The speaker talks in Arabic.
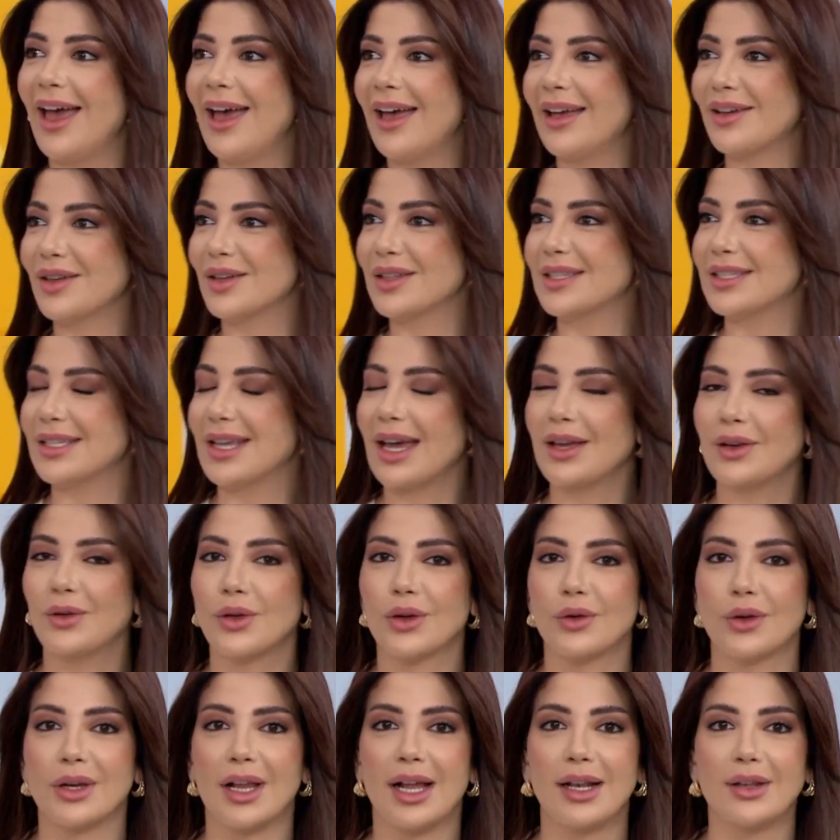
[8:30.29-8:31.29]
كريستيانو
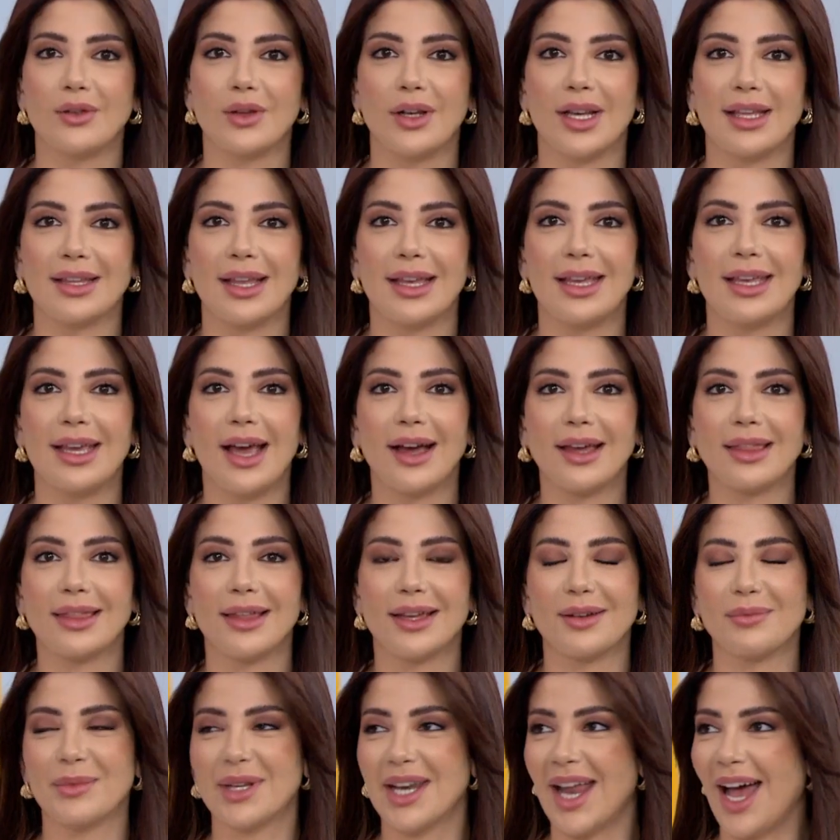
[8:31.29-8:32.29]
رونالدو لديه اكثر
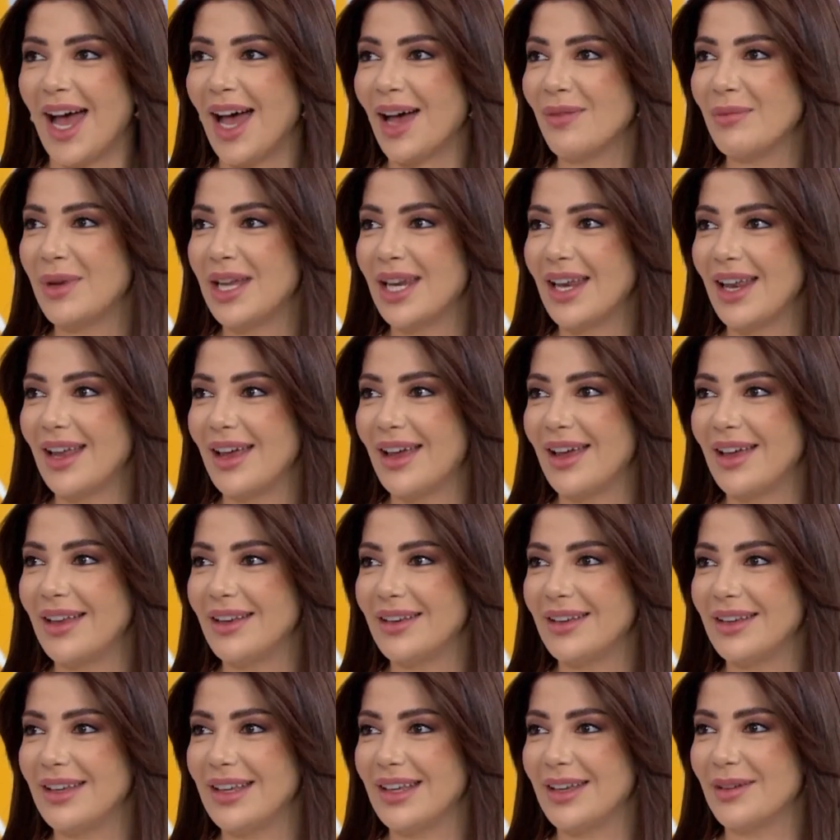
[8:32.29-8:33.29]
من عامل
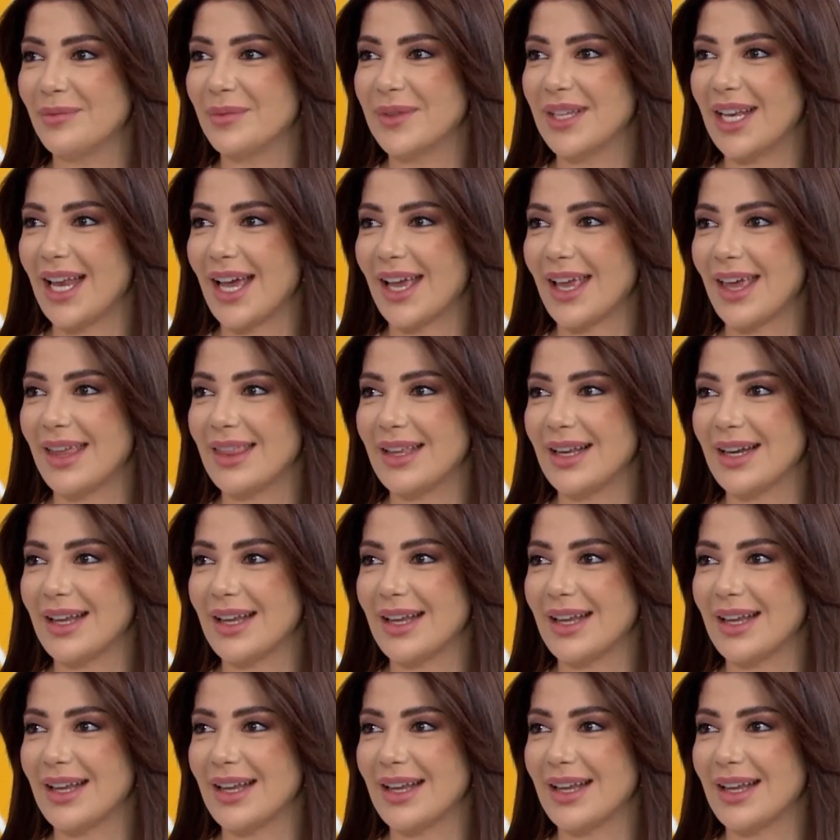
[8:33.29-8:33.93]
لامتلاك هذه